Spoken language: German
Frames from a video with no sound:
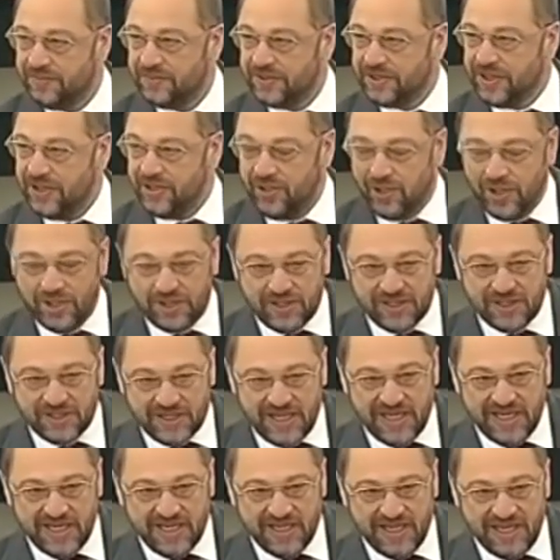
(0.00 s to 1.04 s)
sind leute
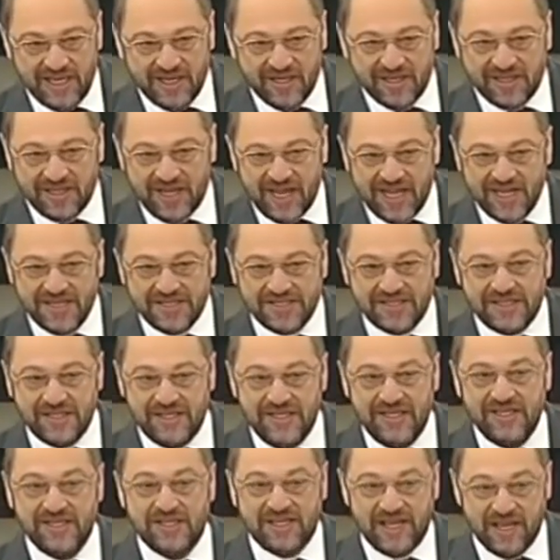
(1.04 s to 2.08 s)
gegen deren geist
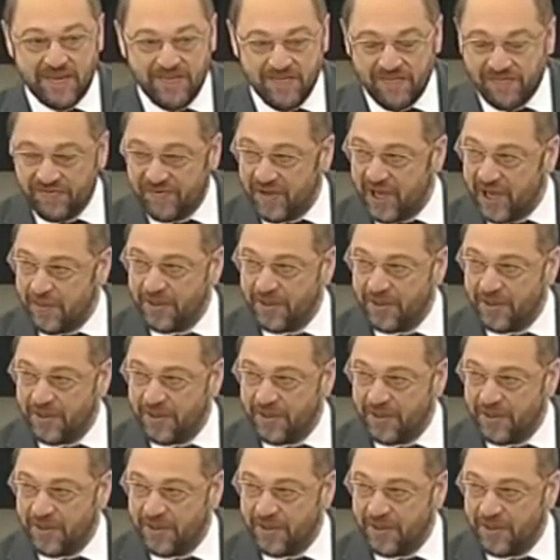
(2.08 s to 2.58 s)
ich kämpfe.